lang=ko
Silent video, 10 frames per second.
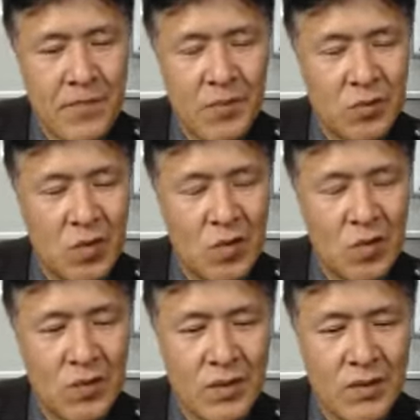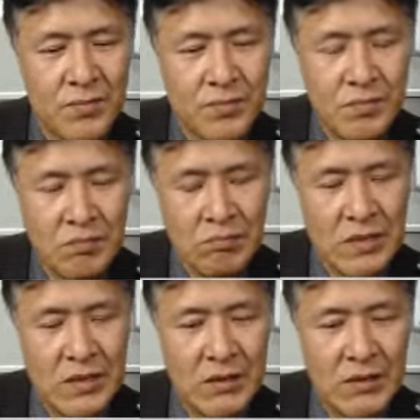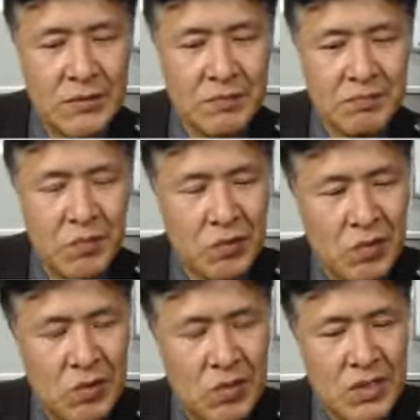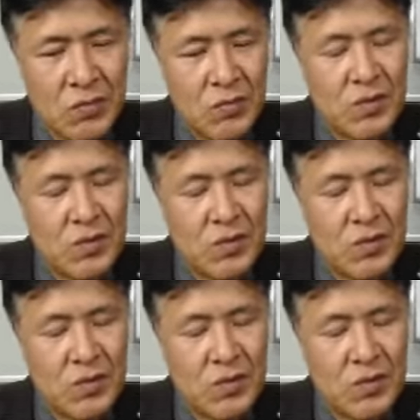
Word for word: 보통 그 보통 집